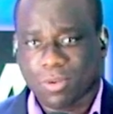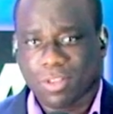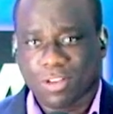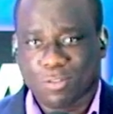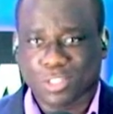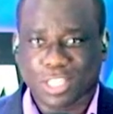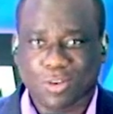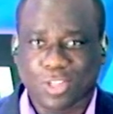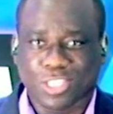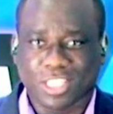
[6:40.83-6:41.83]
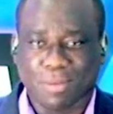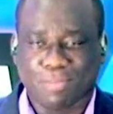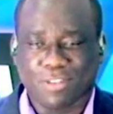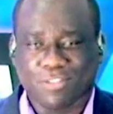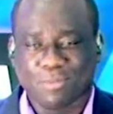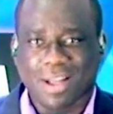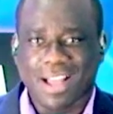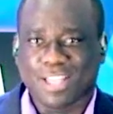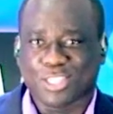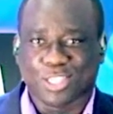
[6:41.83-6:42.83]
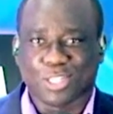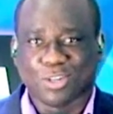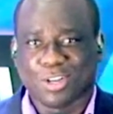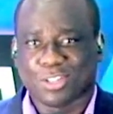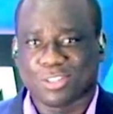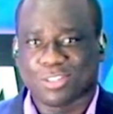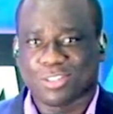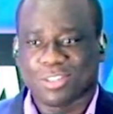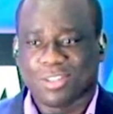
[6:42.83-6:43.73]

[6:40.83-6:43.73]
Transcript: Você que gosta de andar perfumado, cheiroso?